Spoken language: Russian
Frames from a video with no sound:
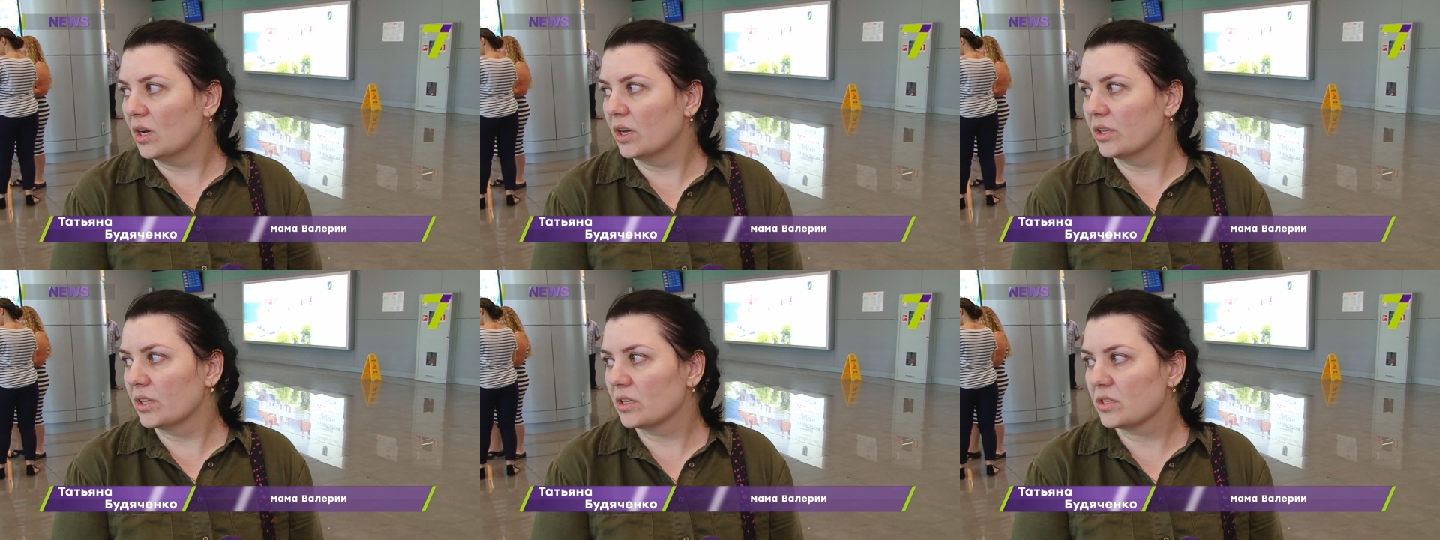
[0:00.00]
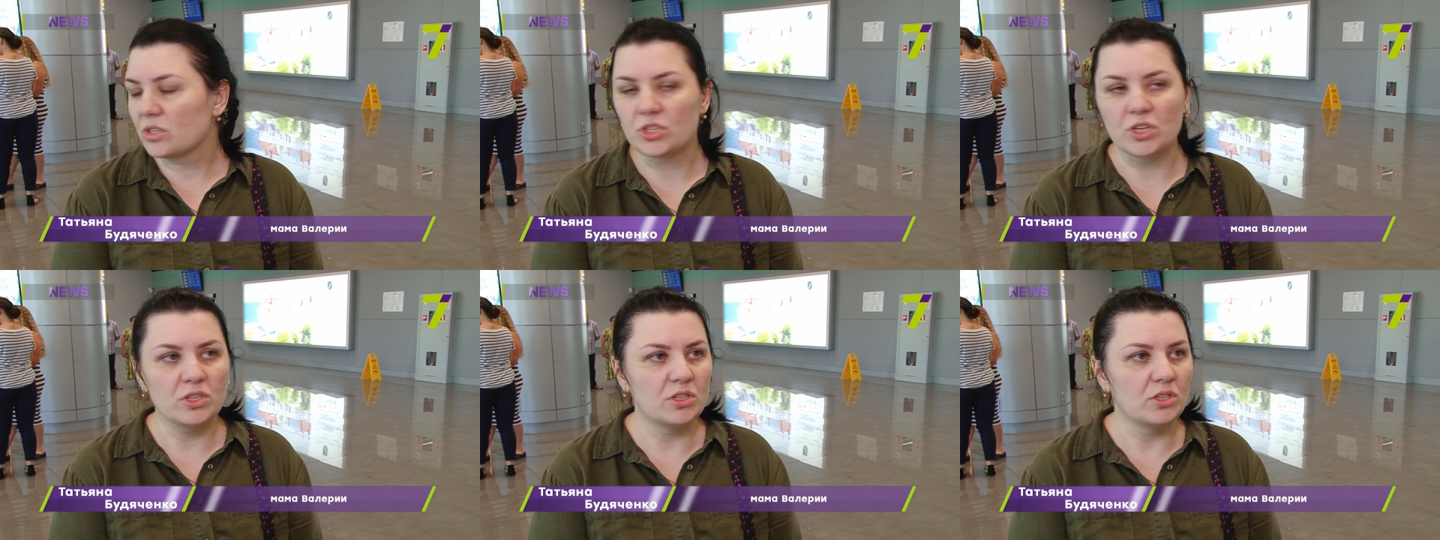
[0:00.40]
она
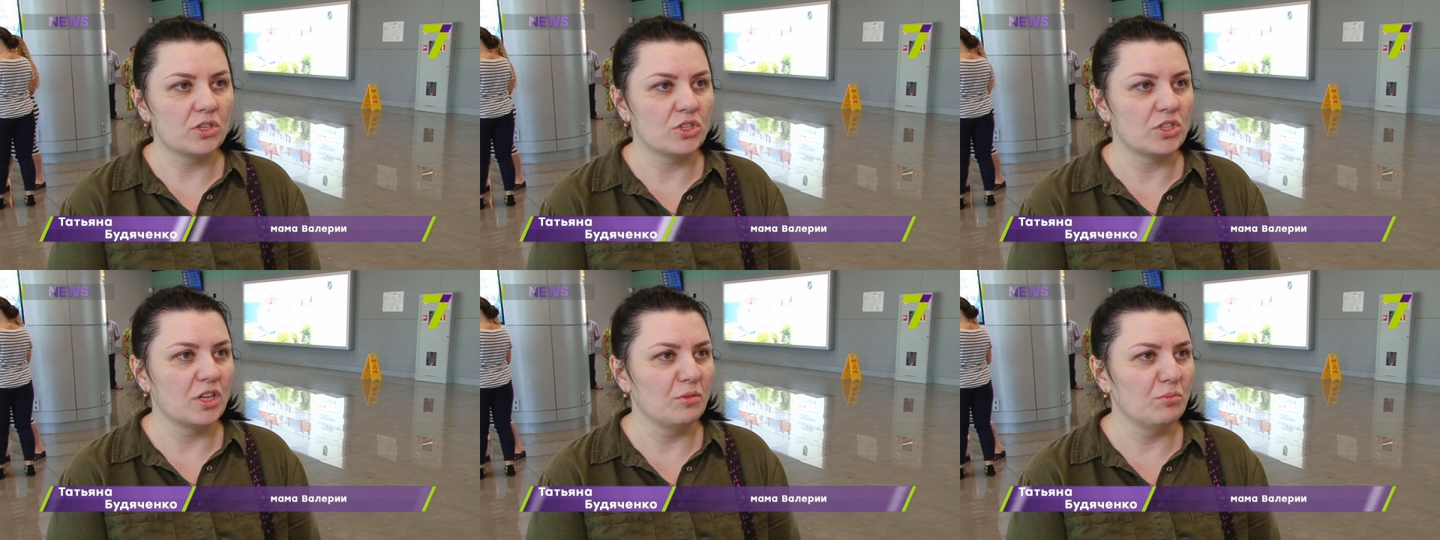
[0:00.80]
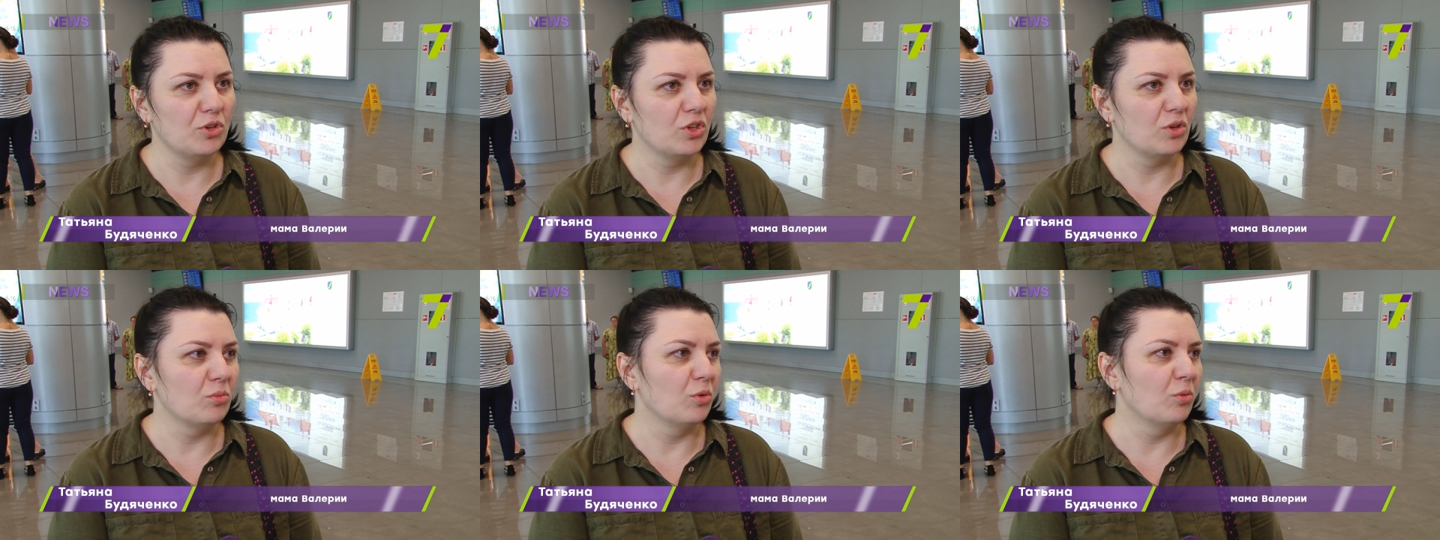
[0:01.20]
сейчас должна
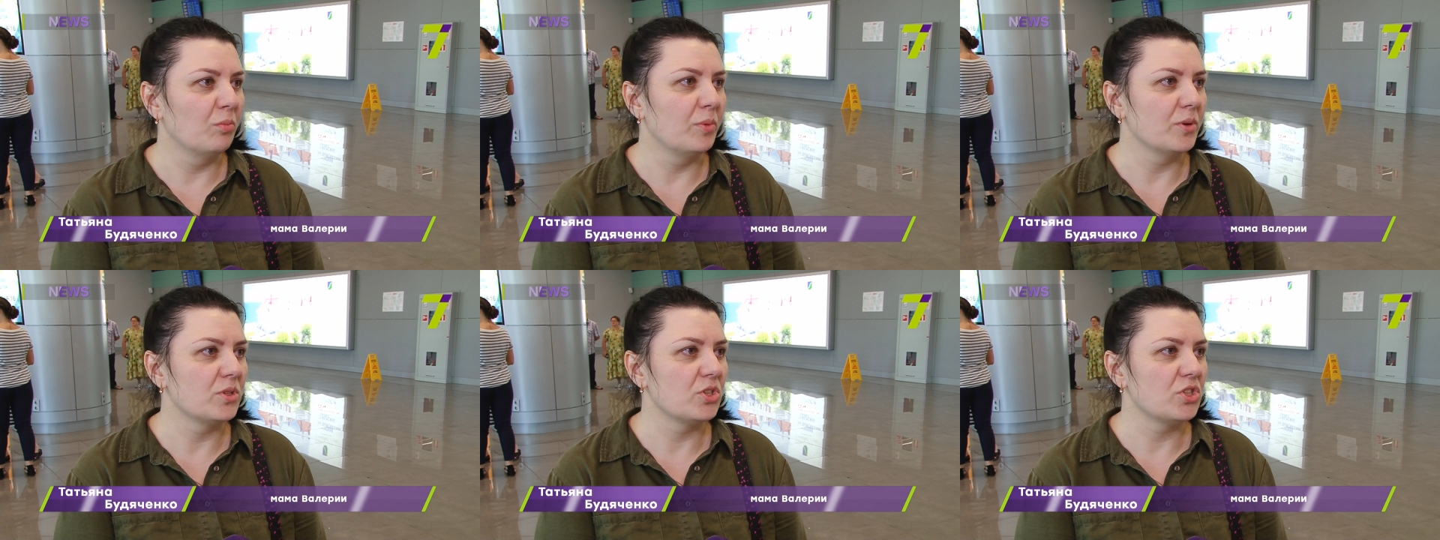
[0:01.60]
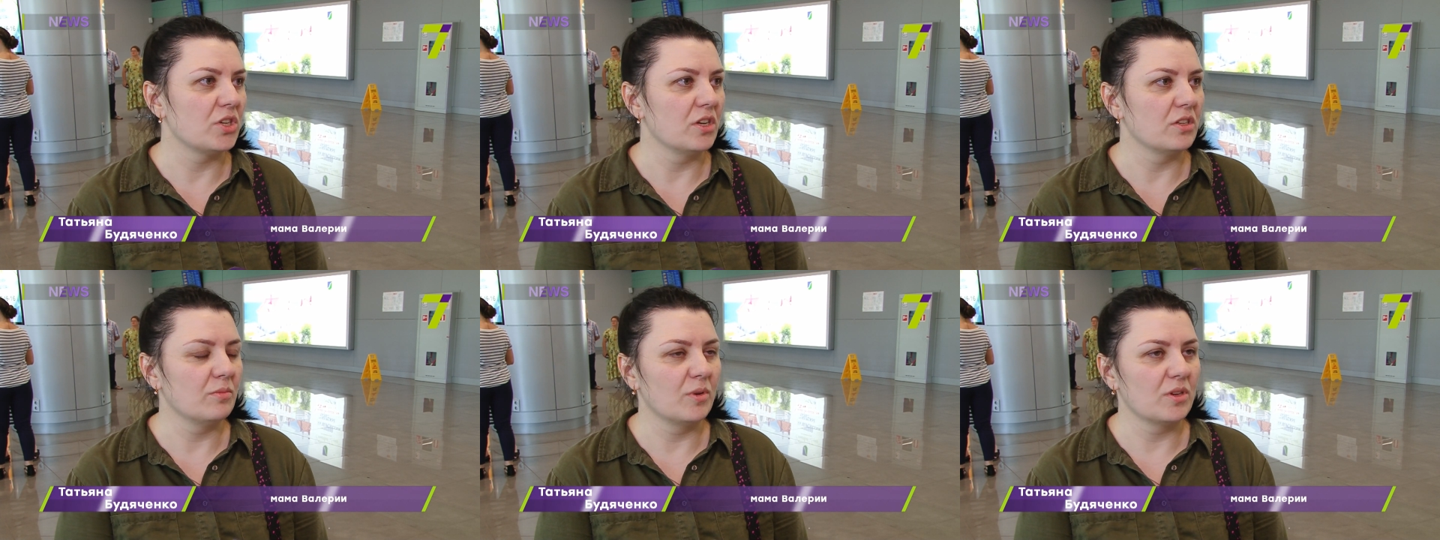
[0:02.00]
минимум
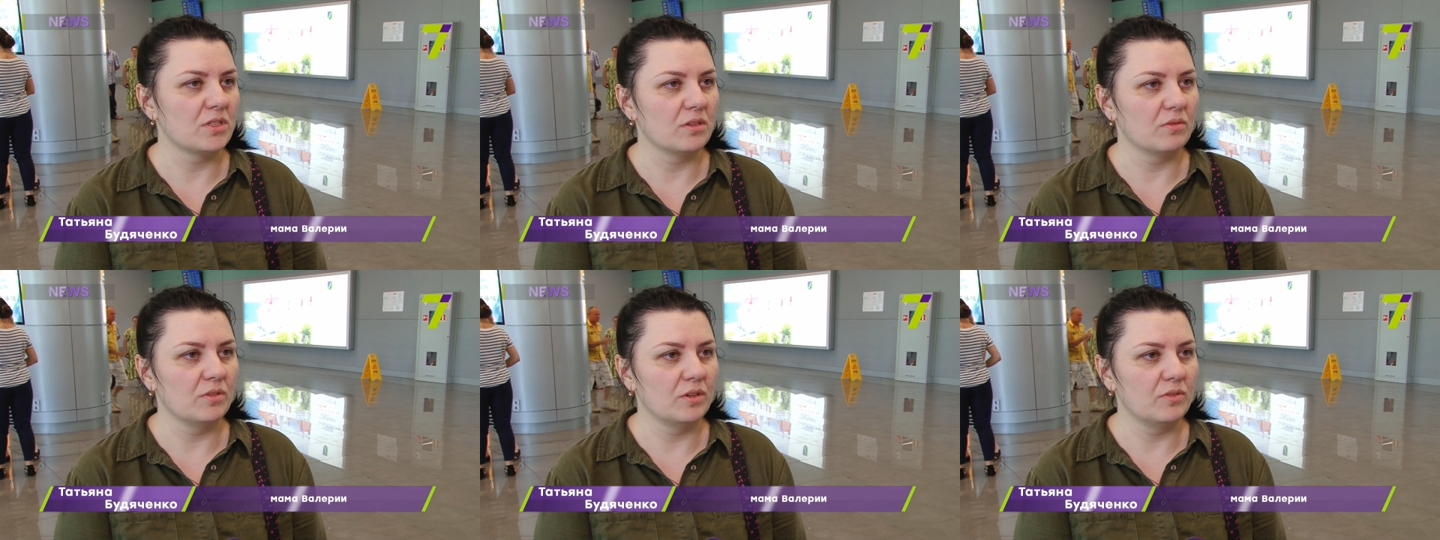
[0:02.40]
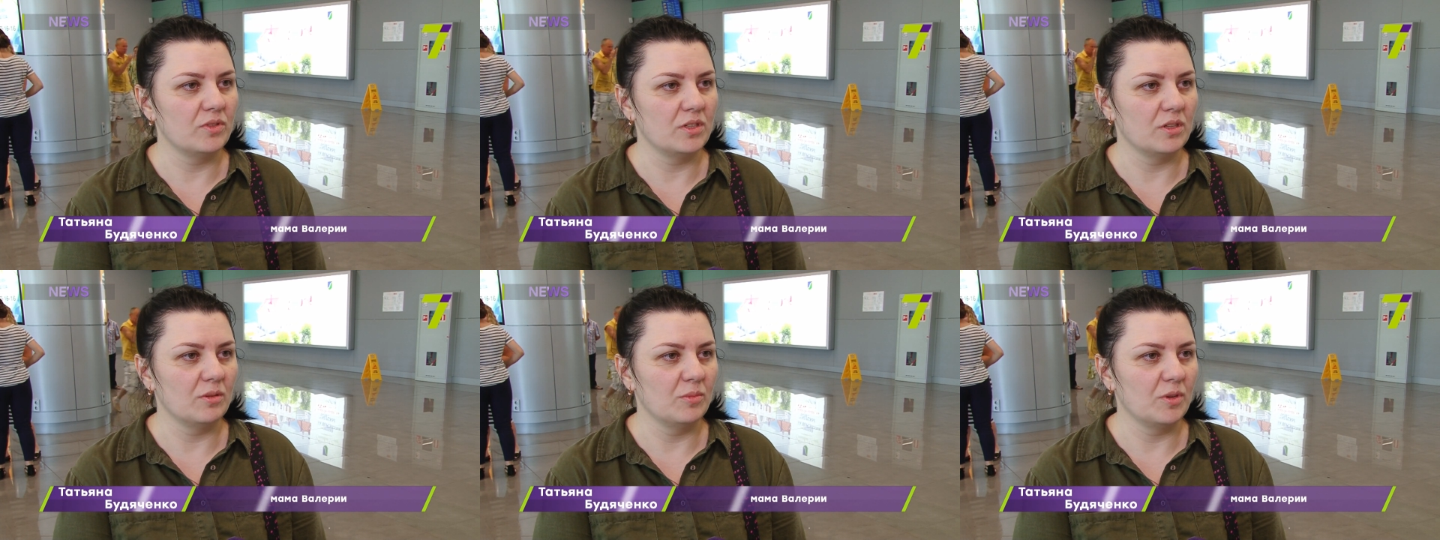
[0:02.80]
посещать массовые
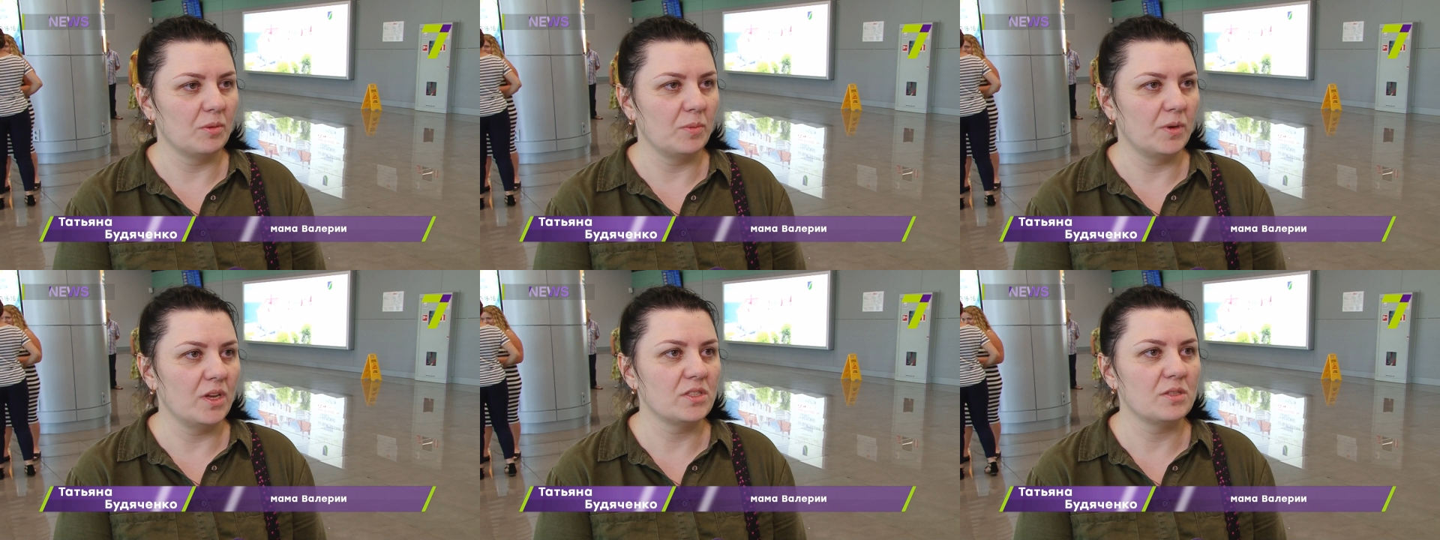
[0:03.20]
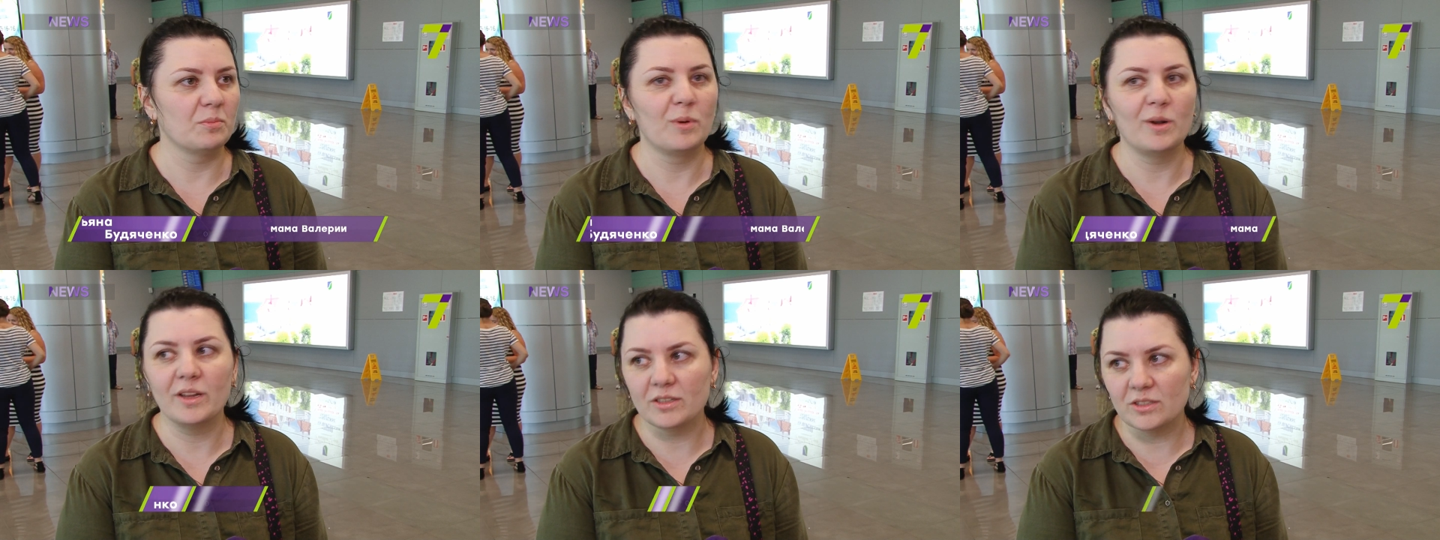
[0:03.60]
все мероприятия.
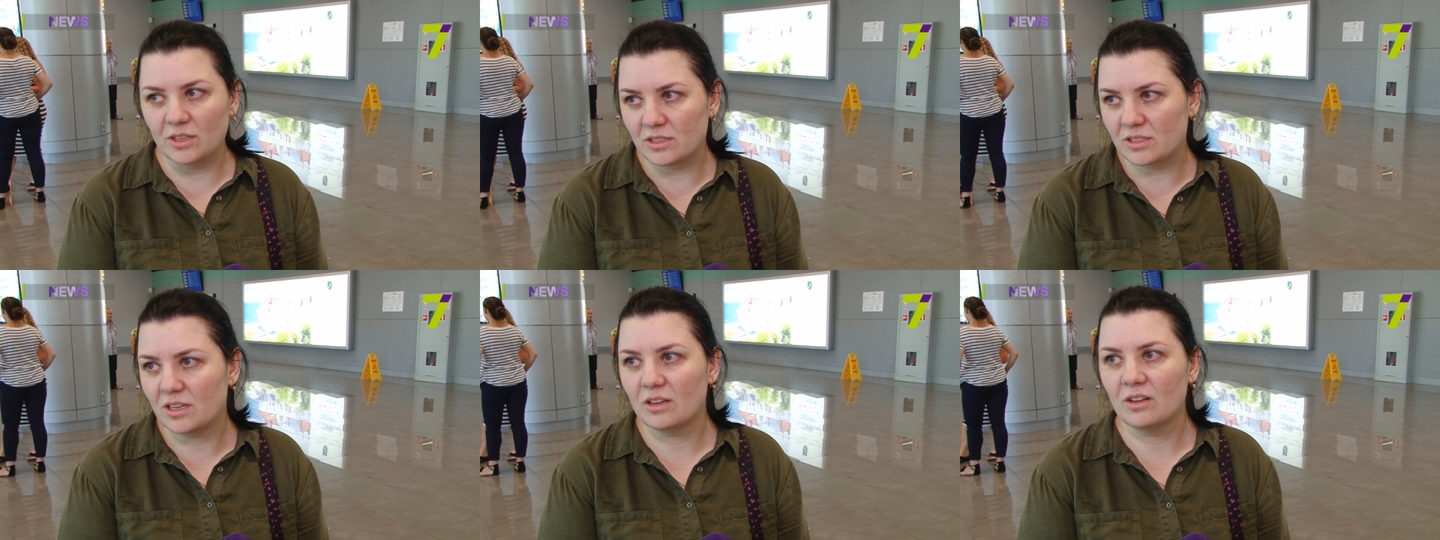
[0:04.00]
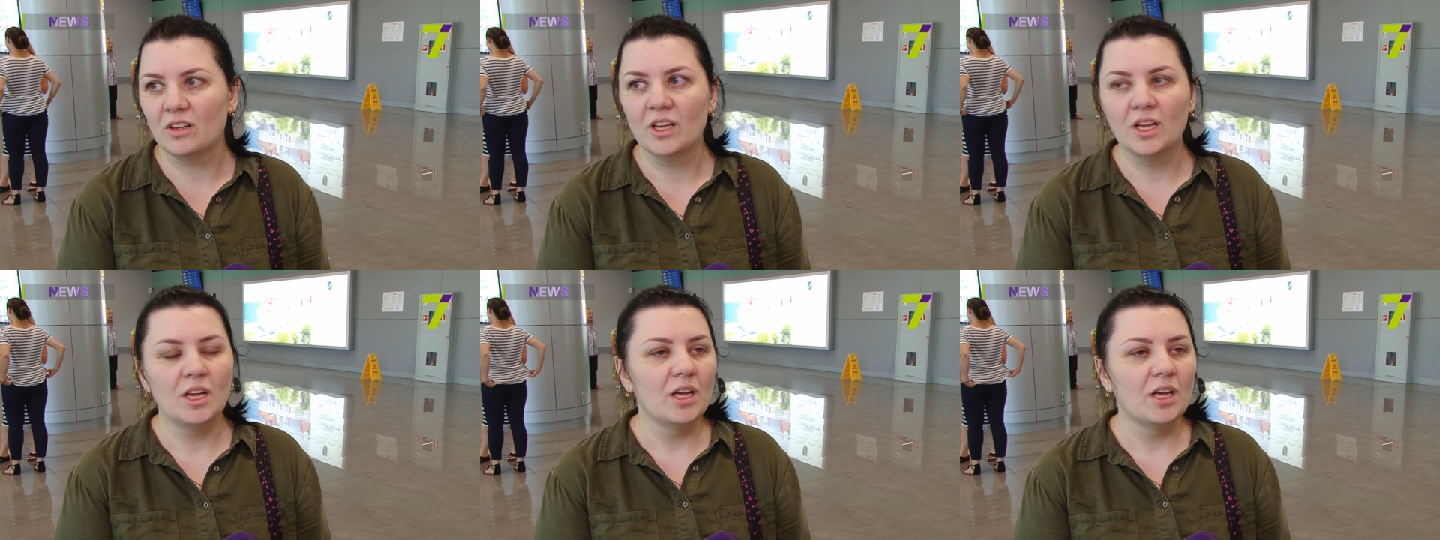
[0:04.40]
Болеть нельзя.